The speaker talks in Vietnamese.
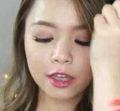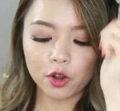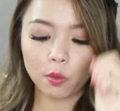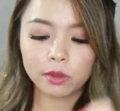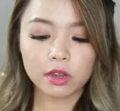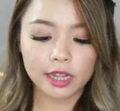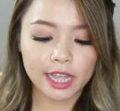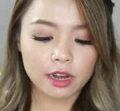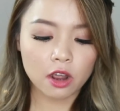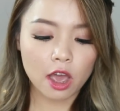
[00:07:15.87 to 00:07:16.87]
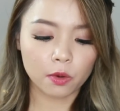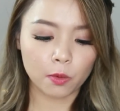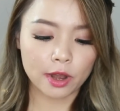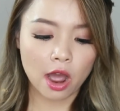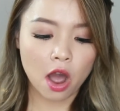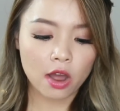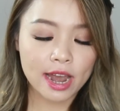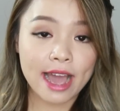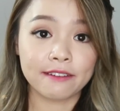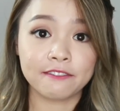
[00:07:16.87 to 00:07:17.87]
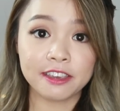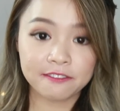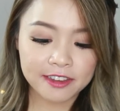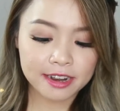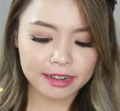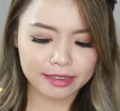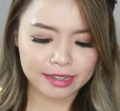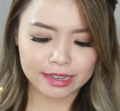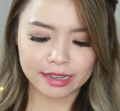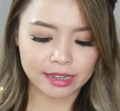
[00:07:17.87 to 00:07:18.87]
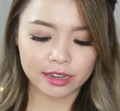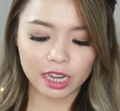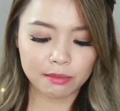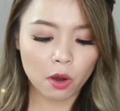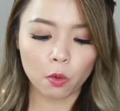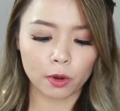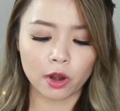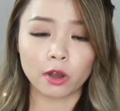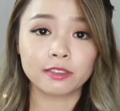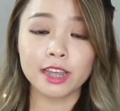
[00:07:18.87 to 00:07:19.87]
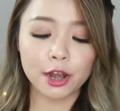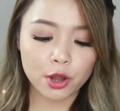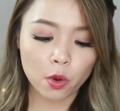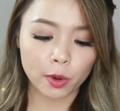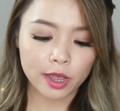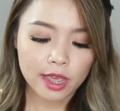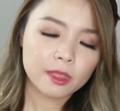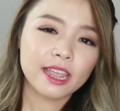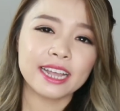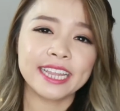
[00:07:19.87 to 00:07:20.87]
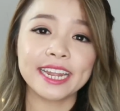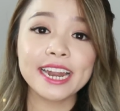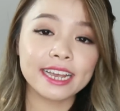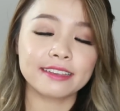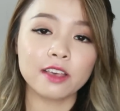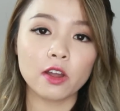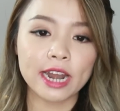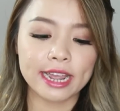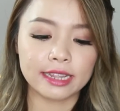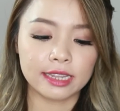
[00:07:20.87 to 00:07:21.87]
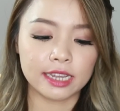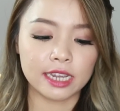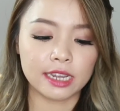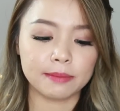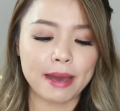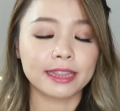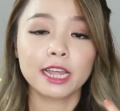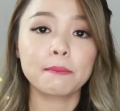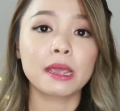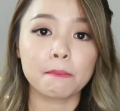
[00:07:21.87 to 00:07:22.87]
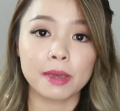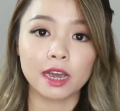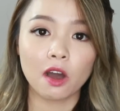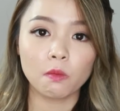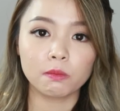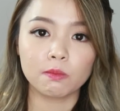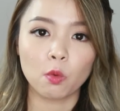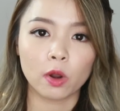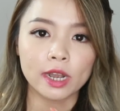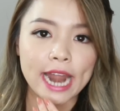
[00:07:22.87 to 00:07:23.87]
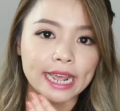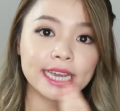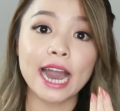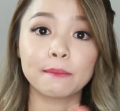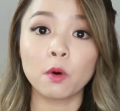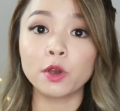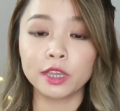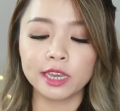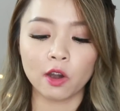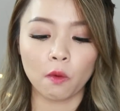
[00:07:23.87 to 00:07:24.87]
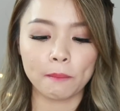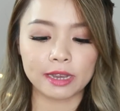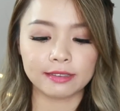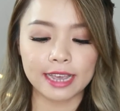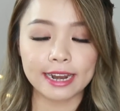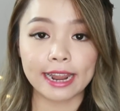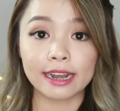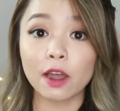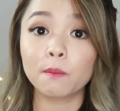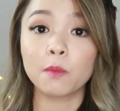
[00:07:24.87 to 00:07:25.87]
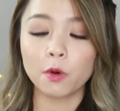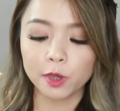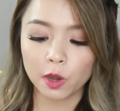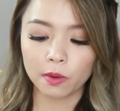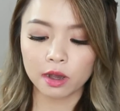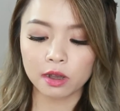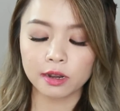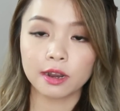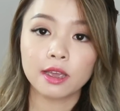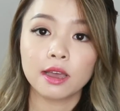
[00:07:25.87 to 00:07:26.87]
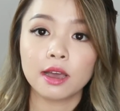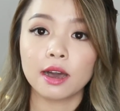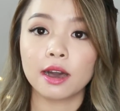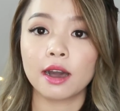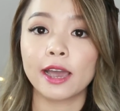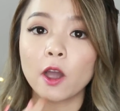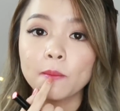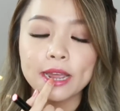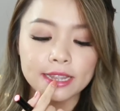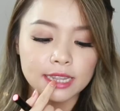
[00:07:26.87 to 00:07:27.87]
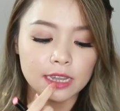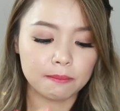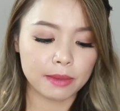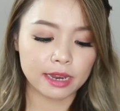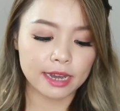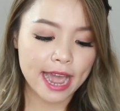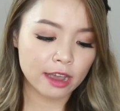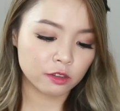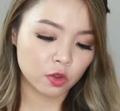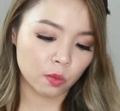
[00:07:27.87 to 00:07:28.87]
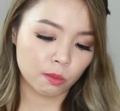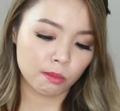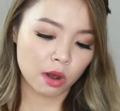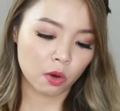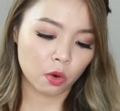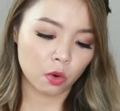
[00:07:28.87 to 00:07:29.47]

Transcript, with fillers: đúng như cái tên gọi của nó là Vivid thì những cái màu của nó rất là nổi Thế nên là cái son này thì bản thân mình mình không muốn đánh cả môi nhiều Mình sẽ đánh lòng môi nhiều hơn à, Ngày hôm nay thì mình đang dùng màu